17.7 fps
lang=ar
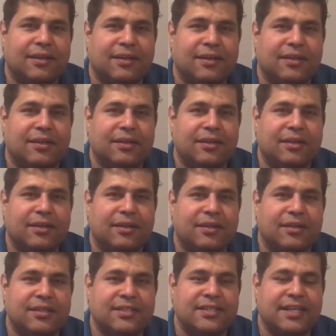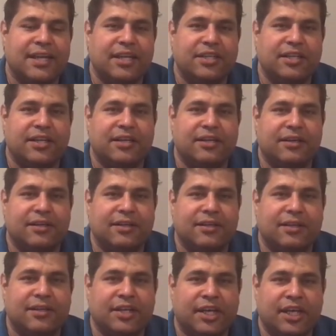آه، ازاي نقدر
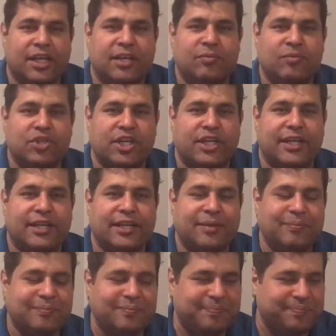آه، نحل المشكله دي